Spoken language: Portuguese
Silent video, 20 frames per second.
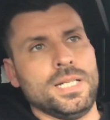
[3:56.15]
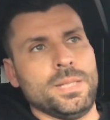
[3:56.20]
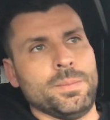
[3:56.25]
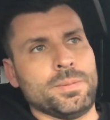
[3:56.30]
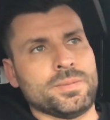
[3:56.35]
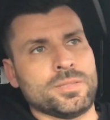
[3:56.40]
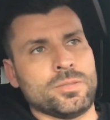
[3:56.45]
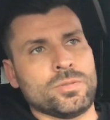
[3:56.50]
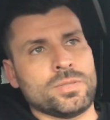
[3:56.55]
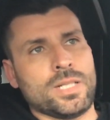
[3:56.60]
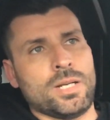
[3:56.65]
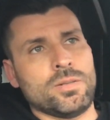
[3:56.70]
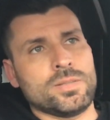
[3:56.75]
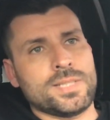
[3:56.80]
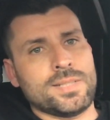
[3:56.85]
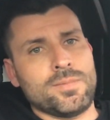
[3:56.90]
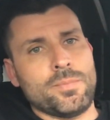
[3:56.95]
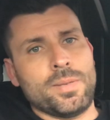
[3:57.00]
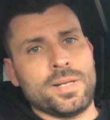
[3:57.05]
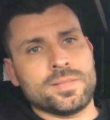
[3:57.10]
Mas era um carro que
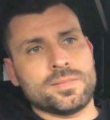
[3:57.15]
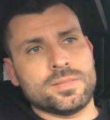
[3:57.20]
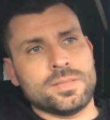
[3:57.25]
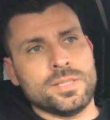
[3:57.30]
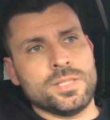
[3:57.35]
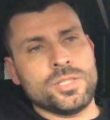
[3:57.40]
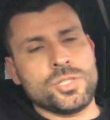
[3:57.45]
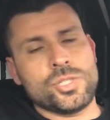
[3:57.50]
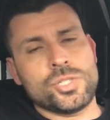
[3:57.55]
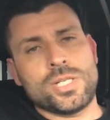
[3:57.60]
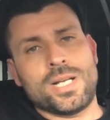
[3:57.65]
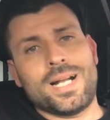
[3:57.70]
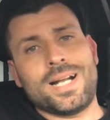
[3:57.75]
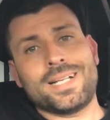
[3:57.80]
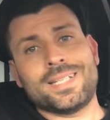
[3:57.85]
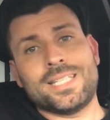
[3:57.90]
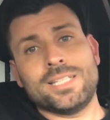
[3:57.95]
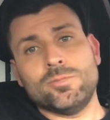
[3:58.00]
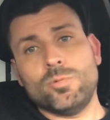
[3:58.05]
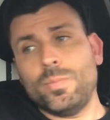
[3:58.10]
estava bastante já
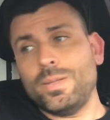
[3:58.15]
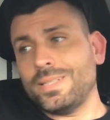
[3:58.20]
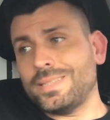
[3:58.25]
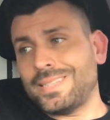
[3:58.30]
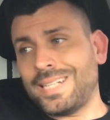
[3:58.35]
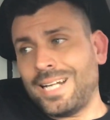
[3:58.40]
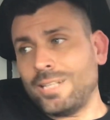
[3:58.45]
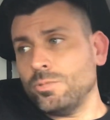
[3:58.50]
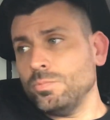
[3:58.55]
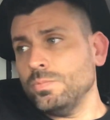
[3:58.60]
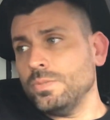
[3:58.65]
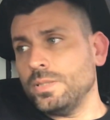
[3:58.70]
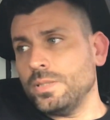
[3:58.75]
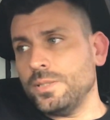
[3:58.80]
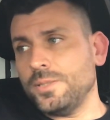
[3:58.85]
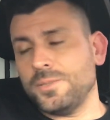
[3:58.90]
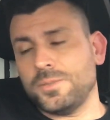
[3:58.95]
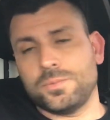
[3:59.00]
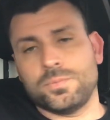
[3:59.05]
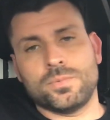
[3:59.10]
quilometrado
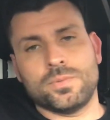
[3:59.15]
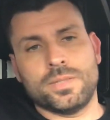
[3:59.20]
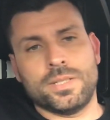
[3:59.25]
mesmo,